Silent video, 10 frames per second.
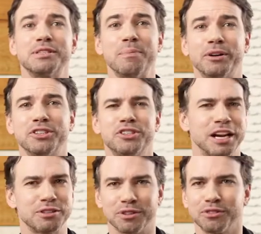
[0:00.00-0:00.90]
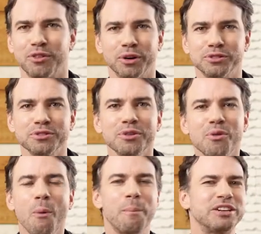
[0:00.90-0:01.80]
você pode tirar suas fotos,
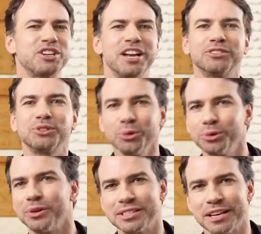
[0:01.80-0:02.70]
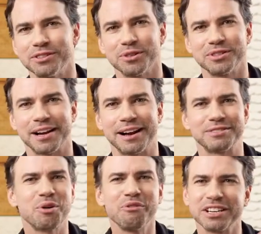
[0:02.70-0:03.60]
compartilhar tudo nas redes
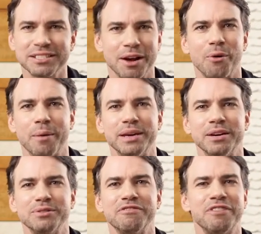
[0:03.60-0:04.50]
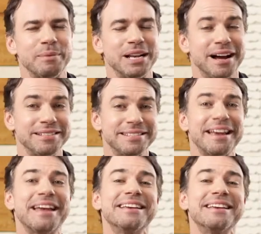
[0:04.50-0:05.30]
sociais, conversar com amigos e familiares